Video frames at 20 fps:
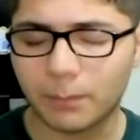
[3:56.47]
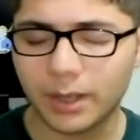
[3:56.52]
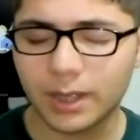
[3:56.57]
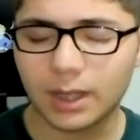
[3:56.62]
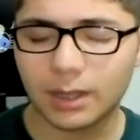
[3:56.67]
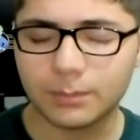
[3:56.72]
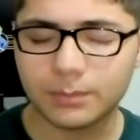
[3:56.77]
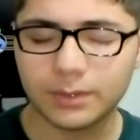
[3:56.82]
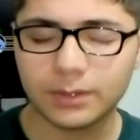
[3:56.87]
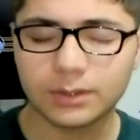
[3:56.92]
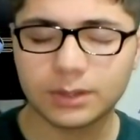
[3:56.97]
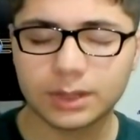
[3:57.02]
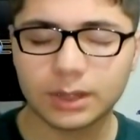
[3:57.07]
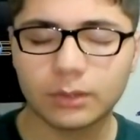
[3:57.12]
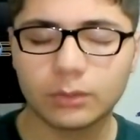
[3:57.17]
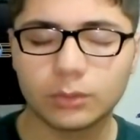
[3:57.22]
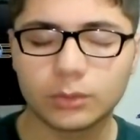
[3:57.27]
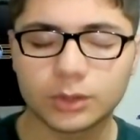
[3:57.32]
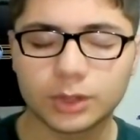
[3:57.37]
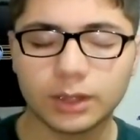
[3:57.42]
Baya bir
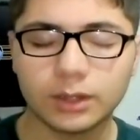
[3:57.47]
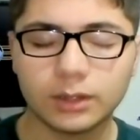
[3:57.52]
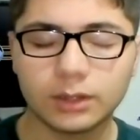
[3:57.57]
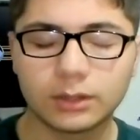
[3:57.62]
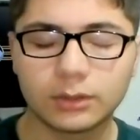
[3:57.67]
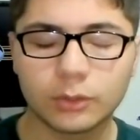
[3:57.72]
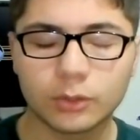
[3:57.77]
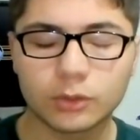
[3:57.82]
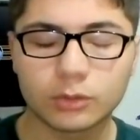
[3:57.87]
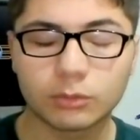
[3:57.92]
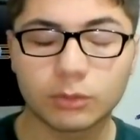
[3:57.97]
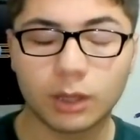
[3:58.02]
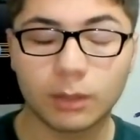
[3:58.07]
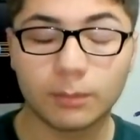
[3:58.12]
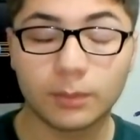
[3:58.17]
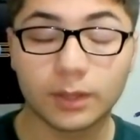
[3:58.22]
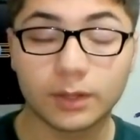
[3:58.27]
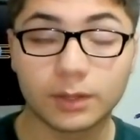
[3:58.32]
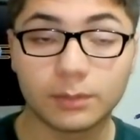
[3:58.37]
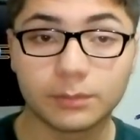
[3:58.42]
şey olacak. Gözümü
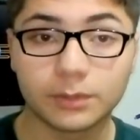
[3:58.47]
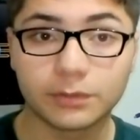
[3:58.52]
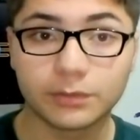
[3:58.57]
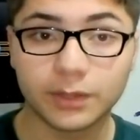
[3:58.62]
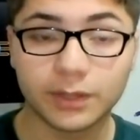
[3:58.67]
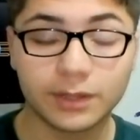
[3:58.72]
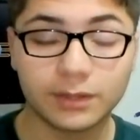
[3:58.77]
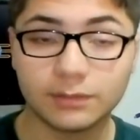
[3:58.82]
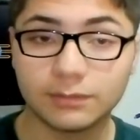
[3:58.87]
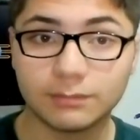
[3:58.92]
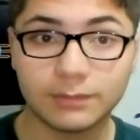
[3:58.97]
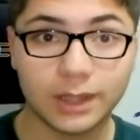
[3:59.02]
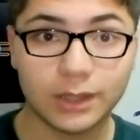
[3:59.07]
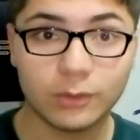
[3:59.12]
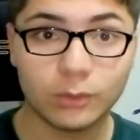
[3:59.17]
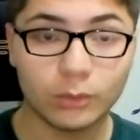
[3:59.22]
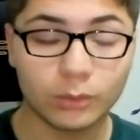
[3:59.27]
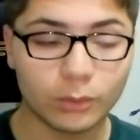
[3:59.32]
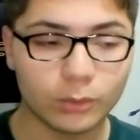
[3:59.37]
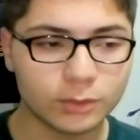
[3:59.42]
kapatıyor falan
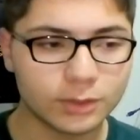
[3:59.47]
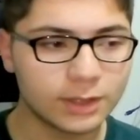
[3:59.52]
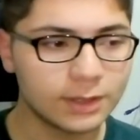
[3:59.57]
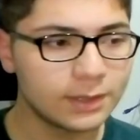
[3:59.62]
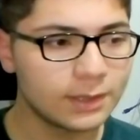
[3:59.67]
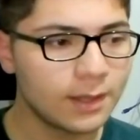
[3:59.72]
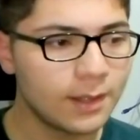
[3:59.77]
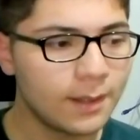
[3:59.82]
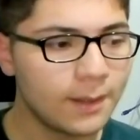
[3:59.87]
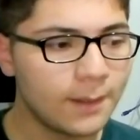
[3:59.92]
diyorlar.